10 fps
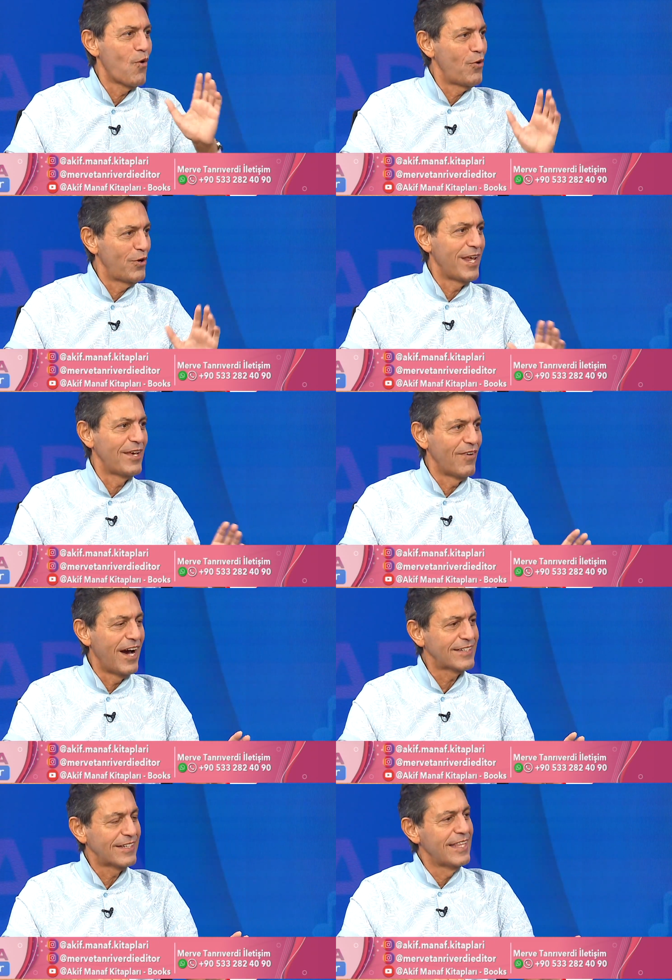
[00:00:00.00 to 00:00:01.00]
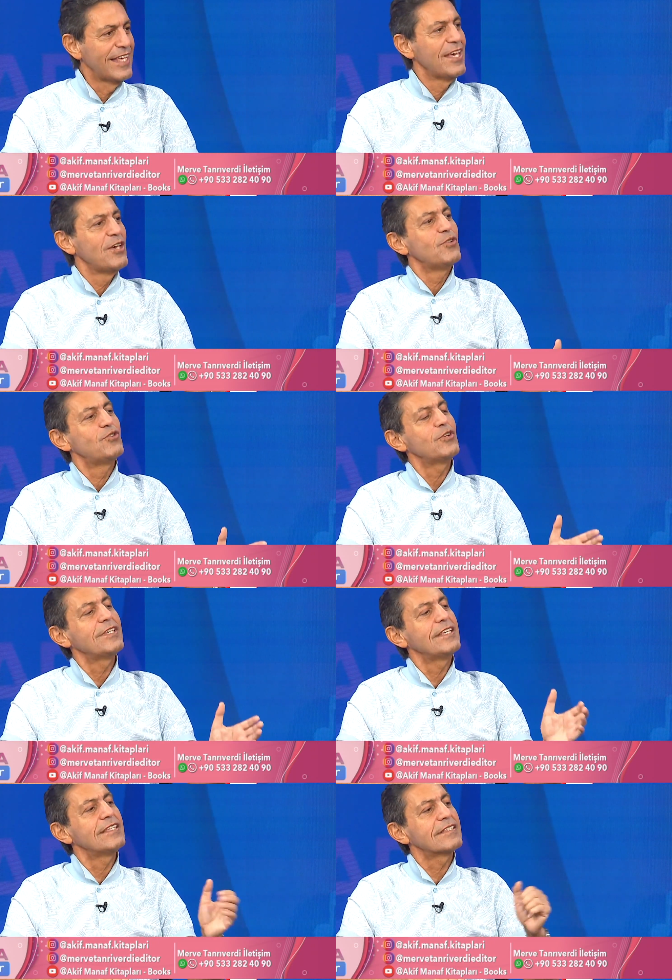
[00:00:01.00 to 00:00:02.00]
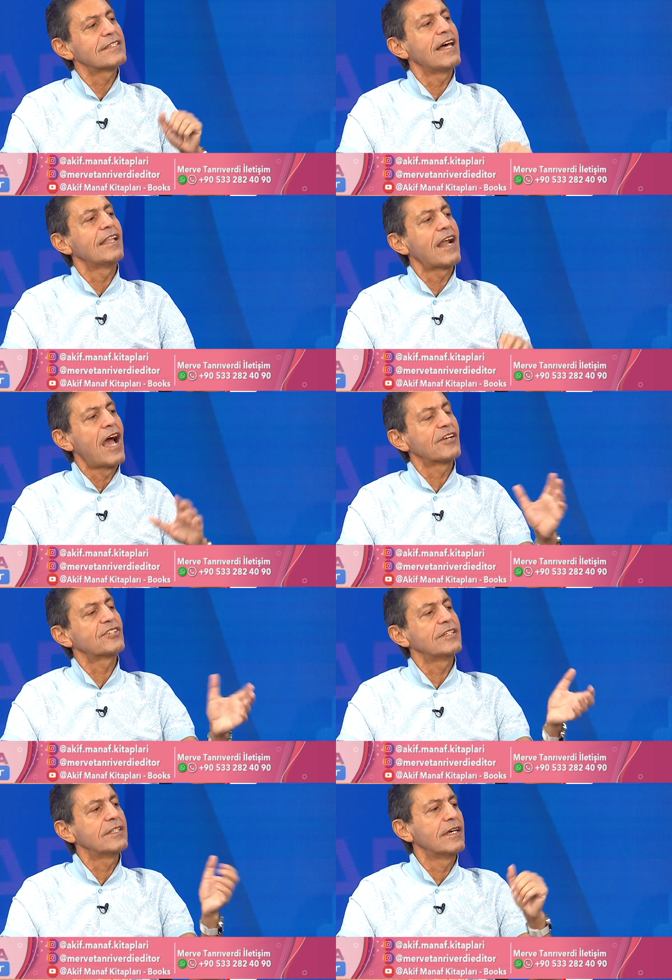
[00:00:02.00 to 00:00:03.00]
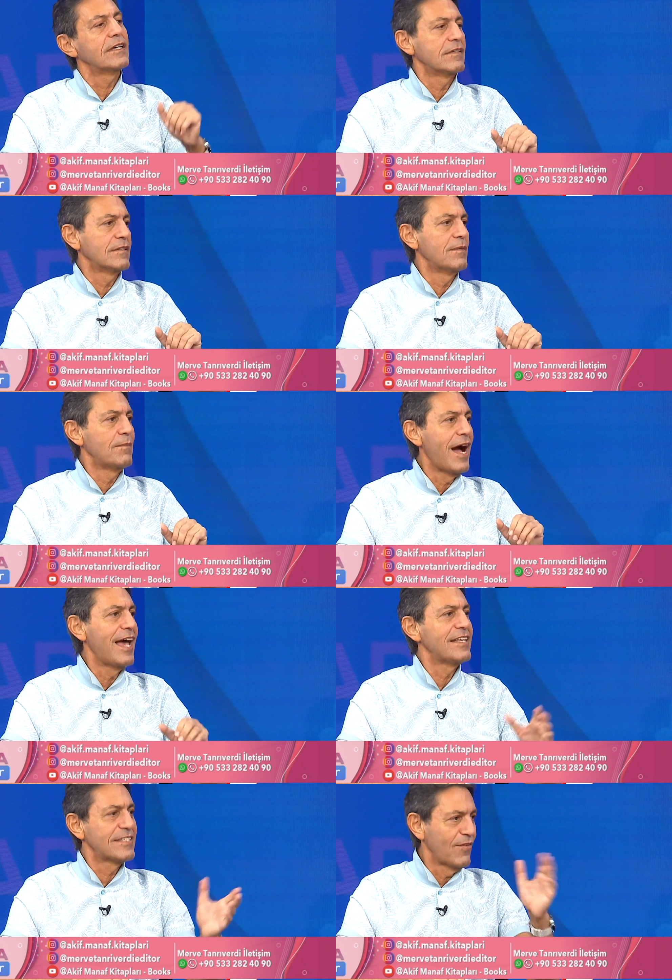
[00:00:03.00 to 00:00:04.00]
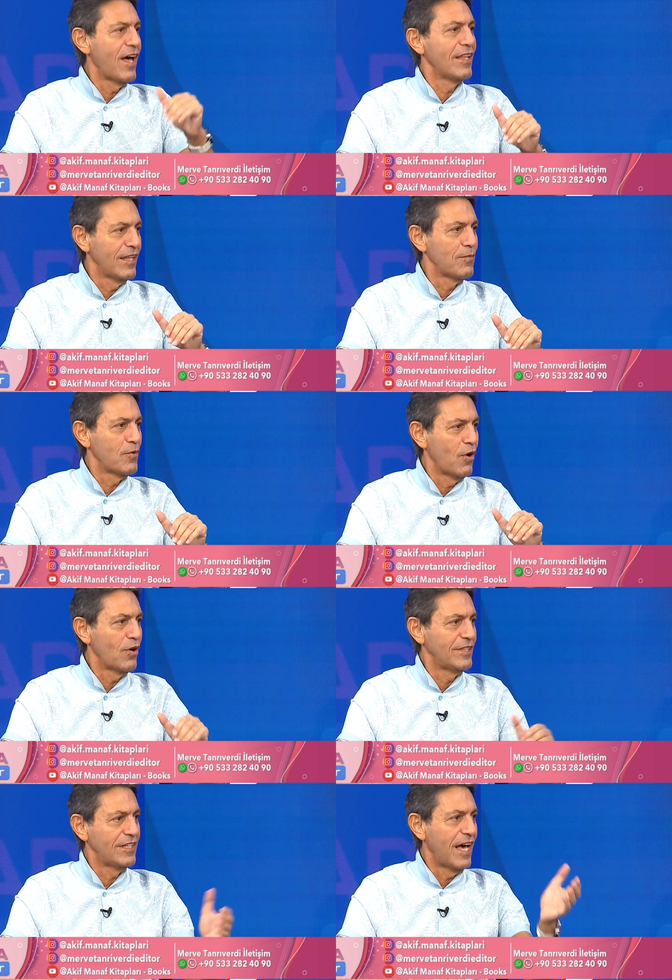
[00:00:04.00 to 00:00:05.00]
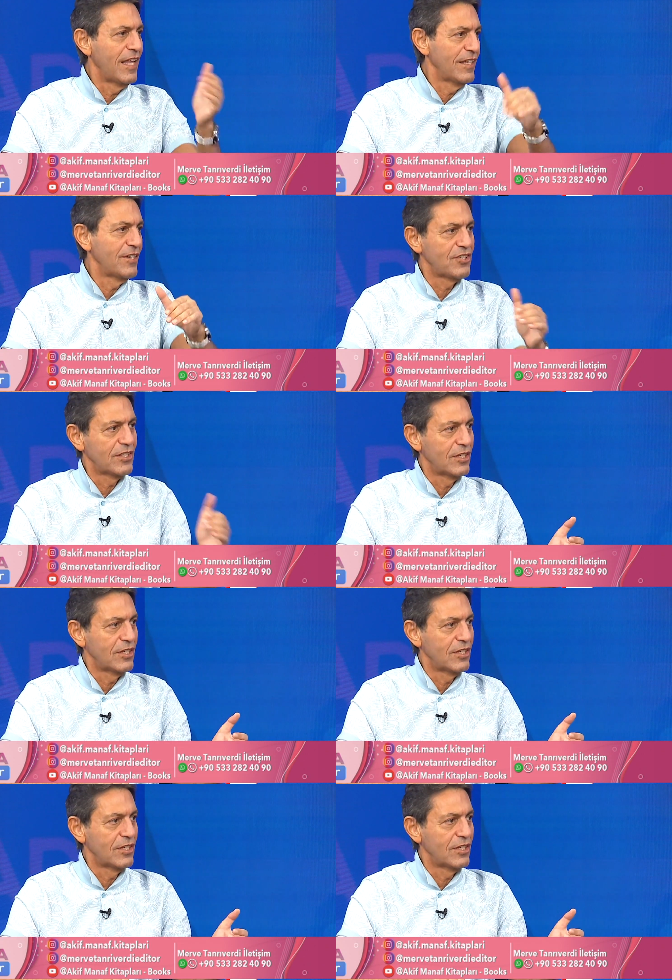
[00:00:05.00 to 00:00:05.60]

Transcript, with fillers: örneği var. Çünkü insanlar aşkı da maalesef anlamıyor. Yine anlayışı